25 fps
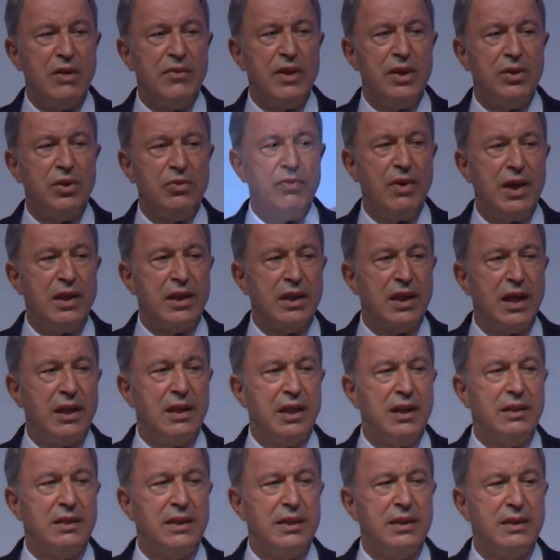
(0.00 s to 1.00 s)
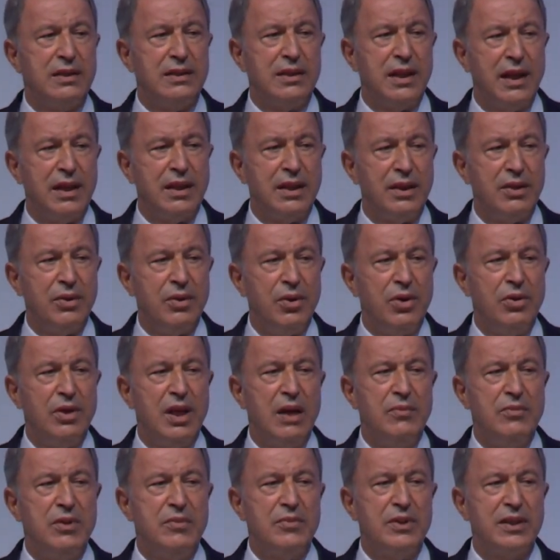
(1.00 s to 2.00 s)
ve güvenlik alanlarında
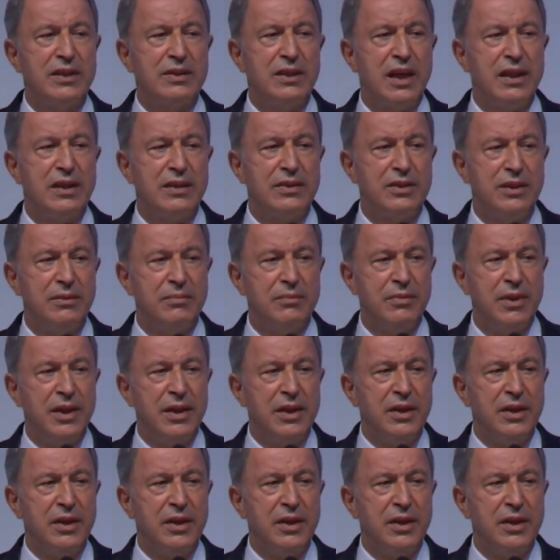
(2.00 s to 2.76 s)
önemli bir tanıtım,